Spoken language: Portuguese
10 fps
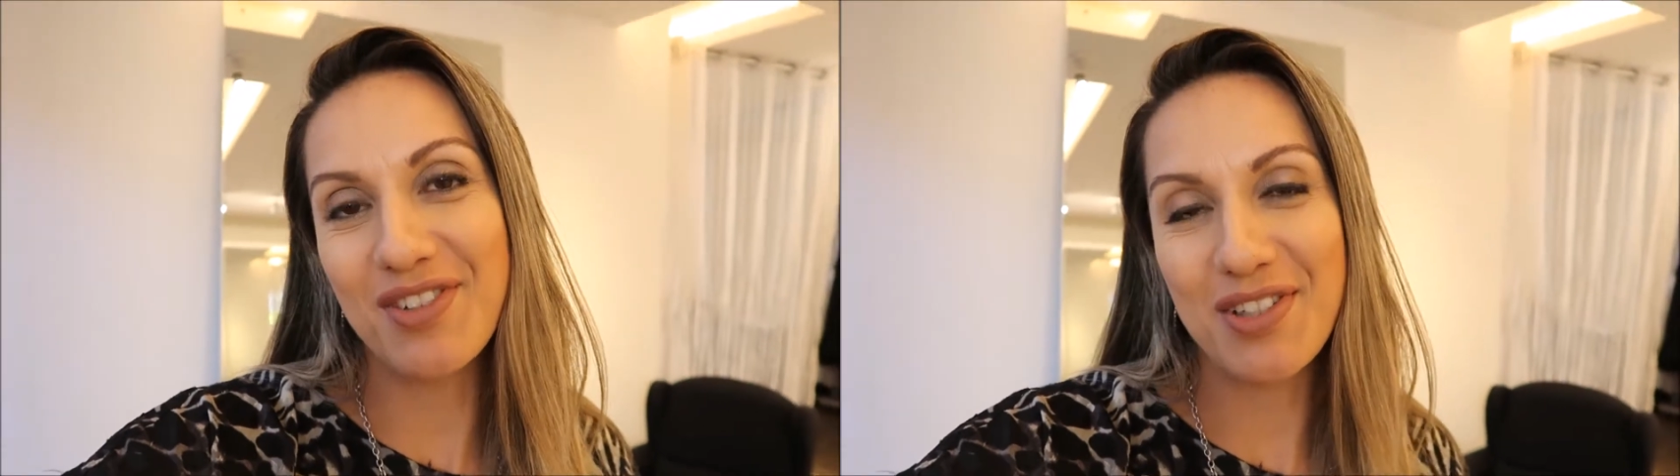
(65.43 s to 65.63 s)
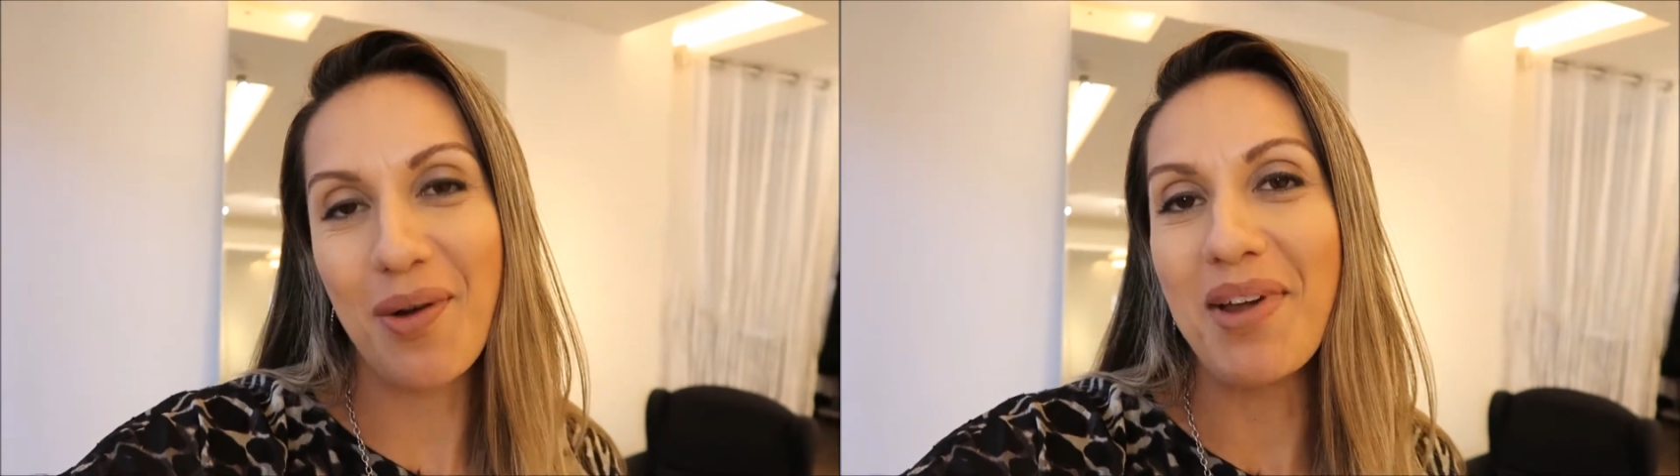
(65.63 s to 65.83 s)

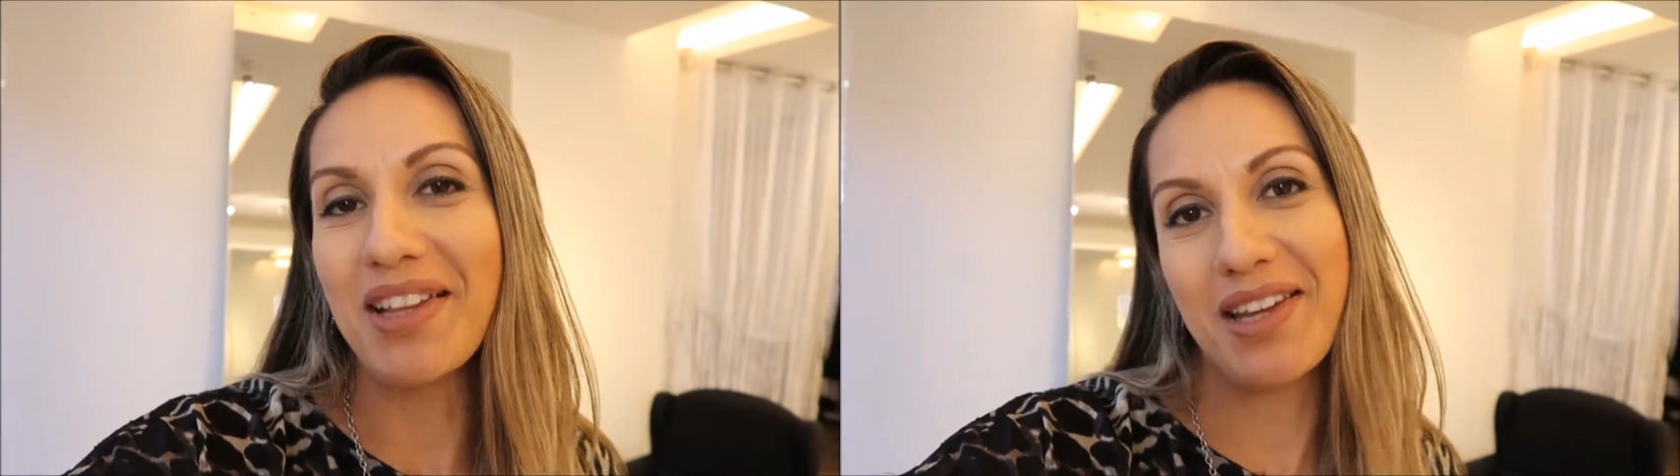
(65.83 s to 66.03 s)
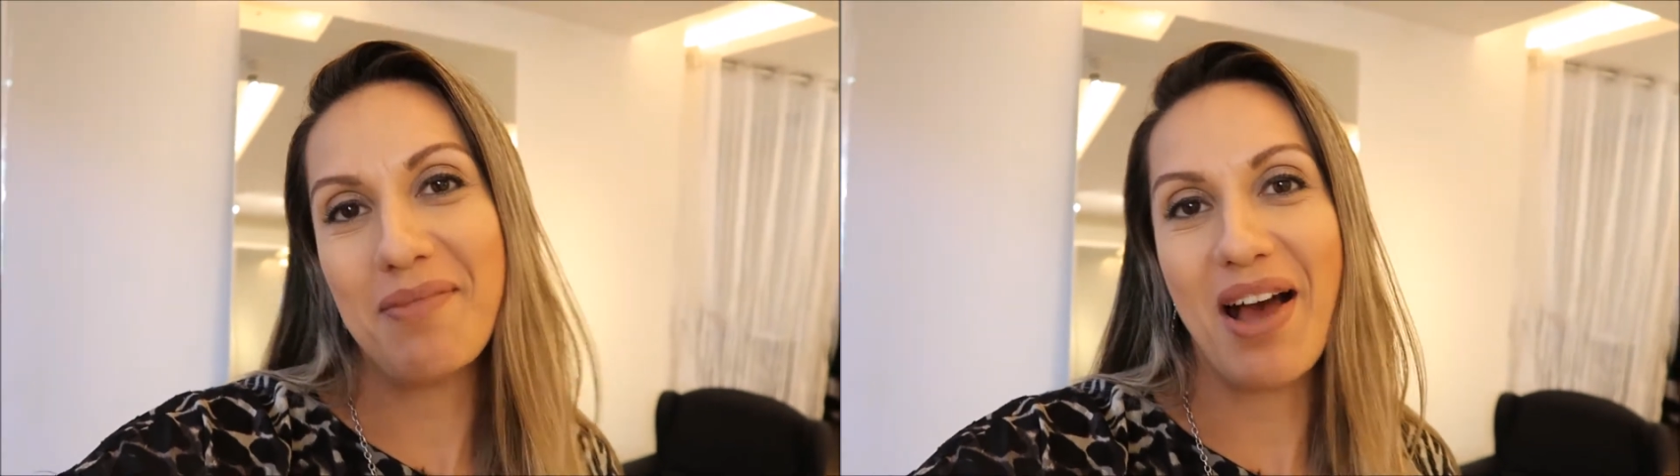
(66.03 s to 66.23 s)
vocês
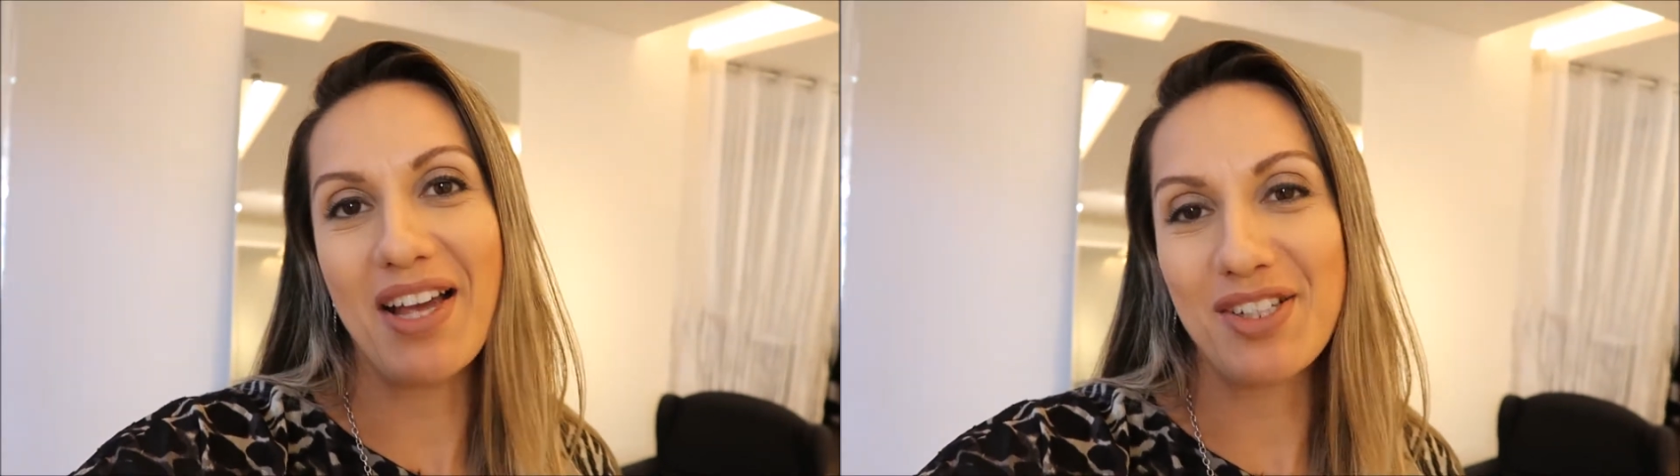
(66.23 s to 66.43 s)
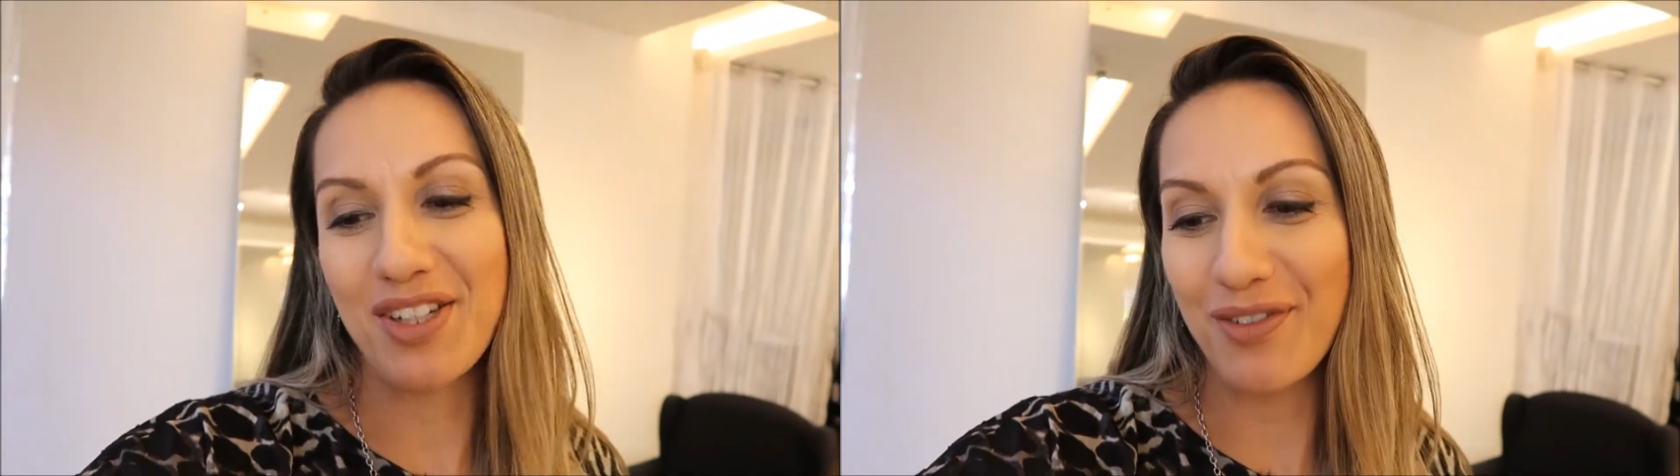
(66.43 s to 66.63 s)
comentem aqui
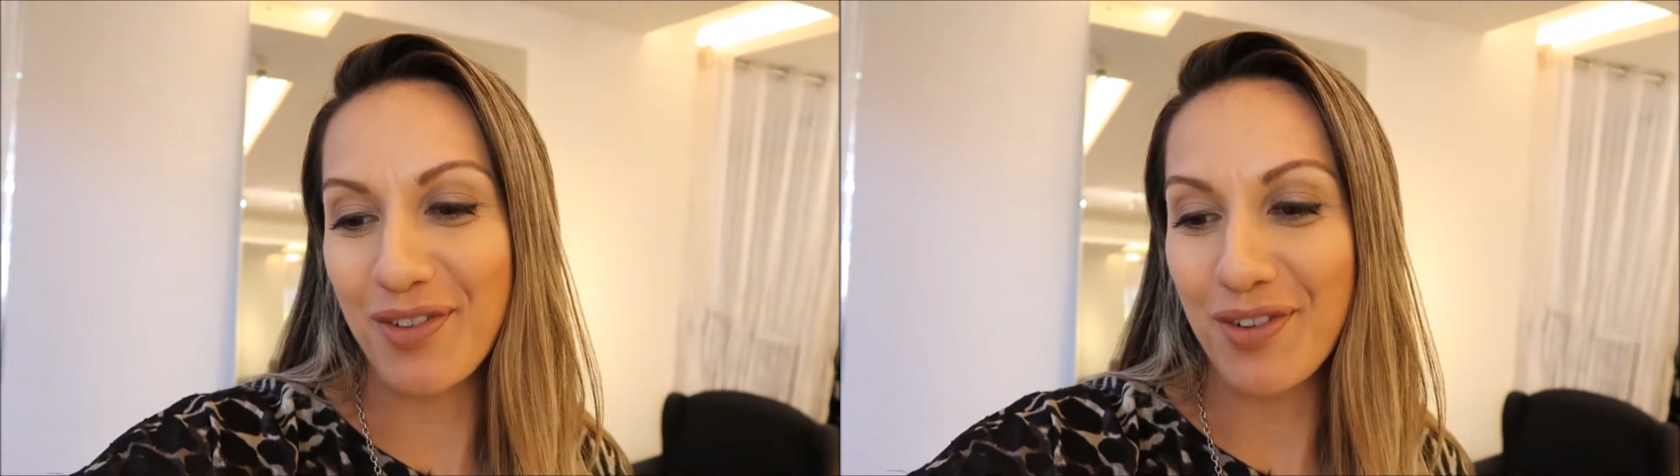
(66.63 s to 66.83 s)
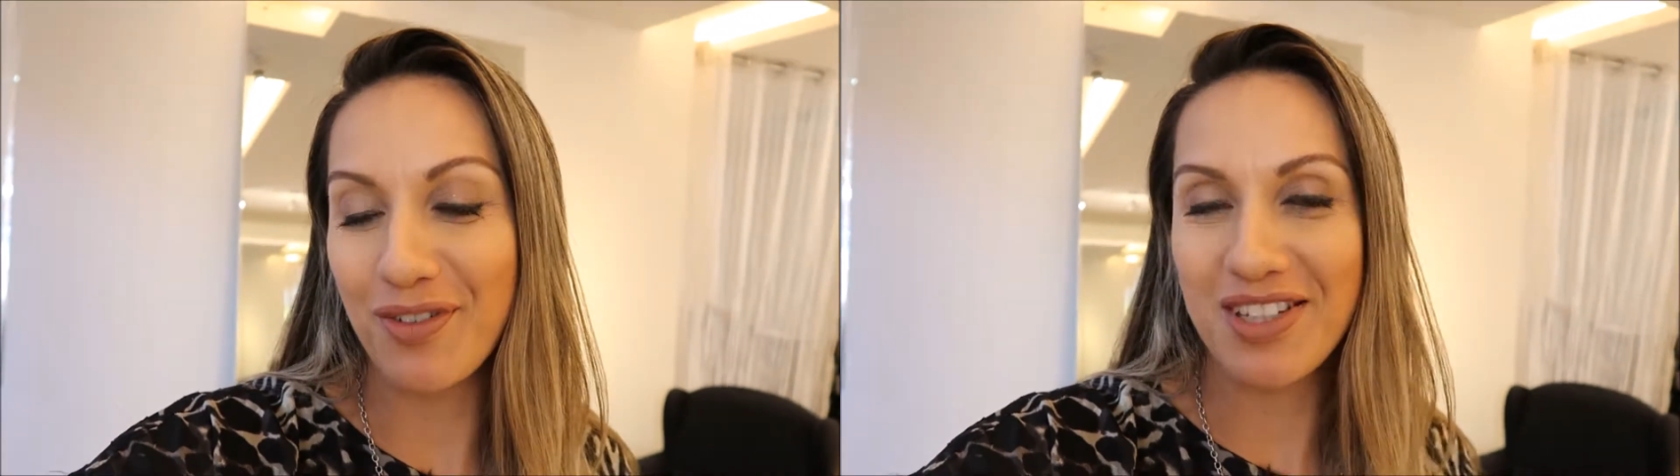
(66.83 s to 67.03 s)
embaixo que eu
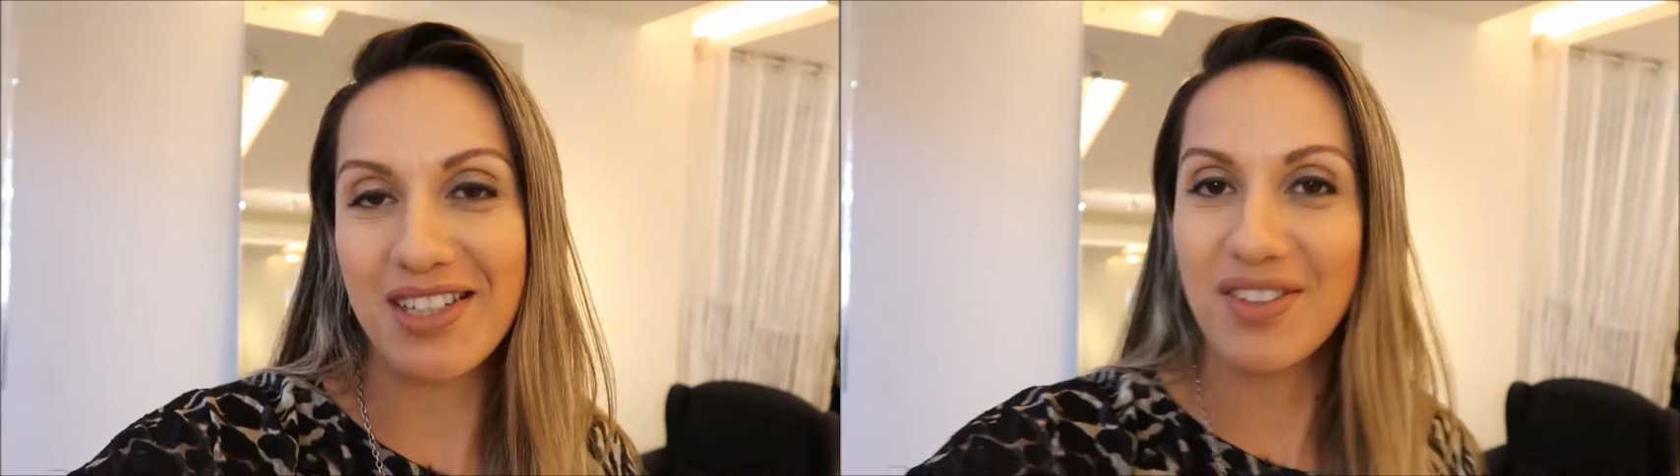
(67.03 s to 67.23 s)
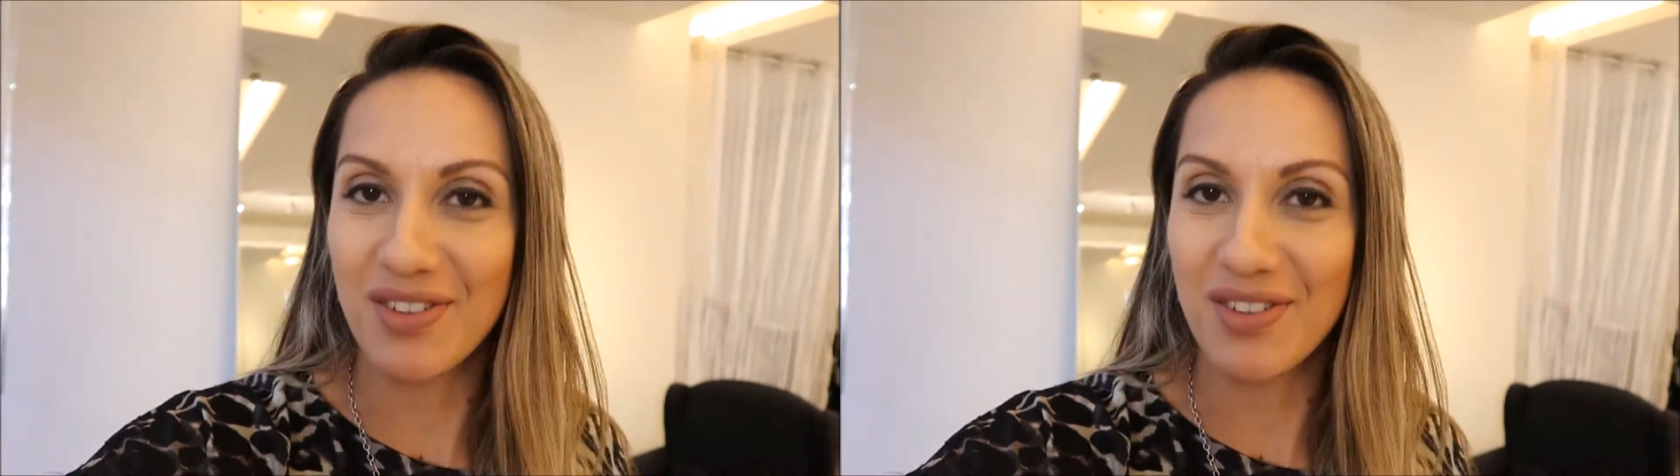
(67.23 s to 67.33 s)
vou fazer